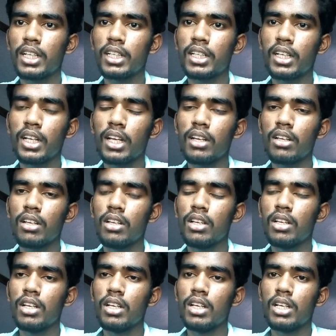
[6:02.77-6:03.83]
அதில் என்னென்னா
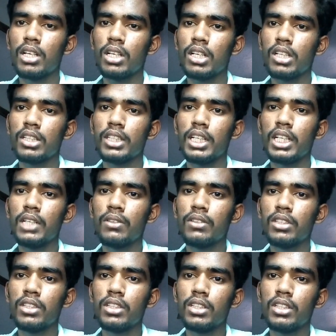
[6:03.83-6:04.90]
டெய்லி
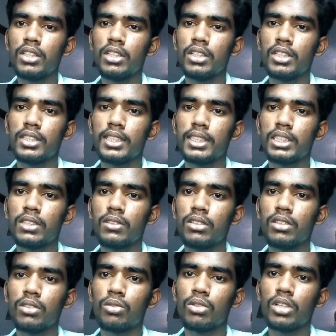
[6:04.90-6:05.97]
வந்து டெஸ்ட்டு வந்து
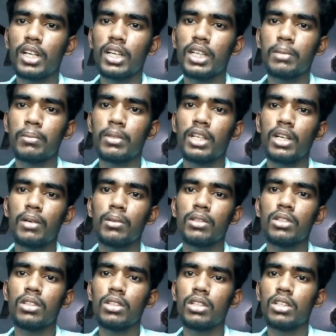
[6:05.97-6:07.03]
கொடுக்குறேன் எப்படின்னா
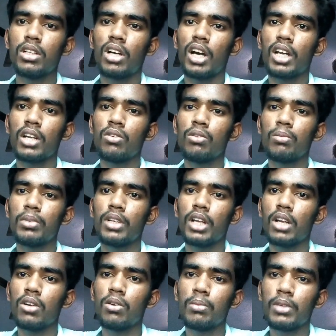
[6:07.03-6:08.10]
வந்து ஆறாம் வகுப்பு
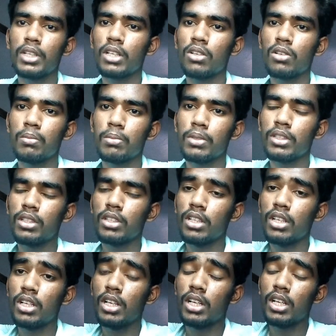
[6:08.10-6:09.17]
ஏழாம் வகுப்பு எட்டாம் வகுப்பு
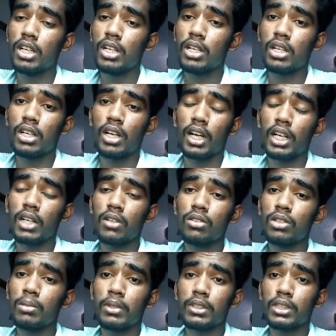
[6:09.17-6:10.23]
ஆறாவது
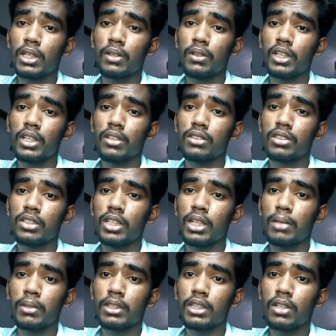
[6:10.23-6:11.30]
வந்து பத்தாவது வரைக்கும்னு வச்சுங்களே
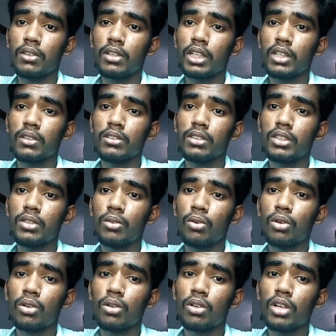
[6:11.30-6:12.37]
பத்தாவது வரைக்கும் வந்து
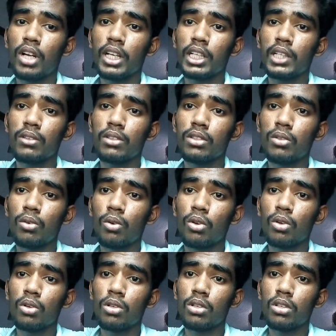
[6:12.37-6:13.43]
ஒரு ஒரு நாளைக்கு வந்து ஒரு
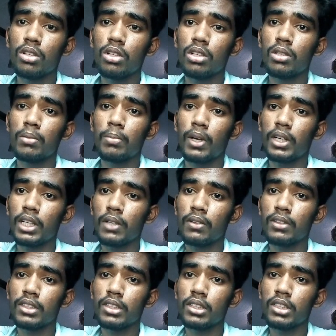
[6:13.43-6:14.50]
ஒரு பாட்டாக
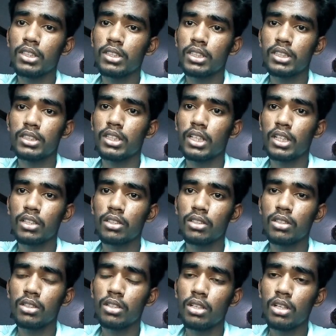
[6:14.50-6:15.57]
வந்து டெஸ்ட் நடக்கும்